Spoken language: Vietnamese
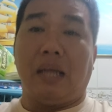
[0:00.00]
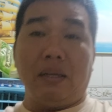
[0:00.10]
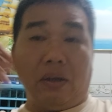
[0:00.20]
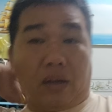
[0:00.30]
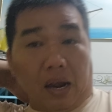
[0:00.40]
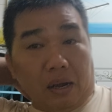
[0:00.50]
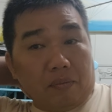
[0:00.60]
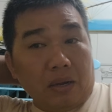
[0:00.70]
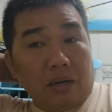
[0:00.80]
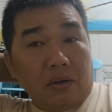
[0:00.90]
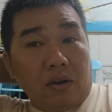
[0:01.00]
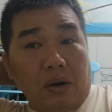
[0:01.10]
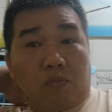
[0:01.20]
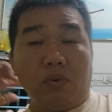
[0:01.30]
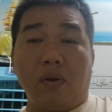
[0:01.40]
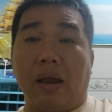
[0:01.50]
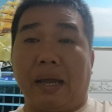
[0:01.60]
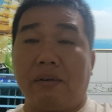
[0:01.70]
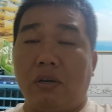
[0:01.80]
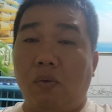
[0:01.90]
tại sao nó khẩn không nó đông nó
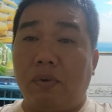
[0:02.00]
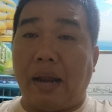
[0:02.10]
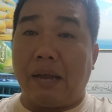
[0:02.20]
đang nó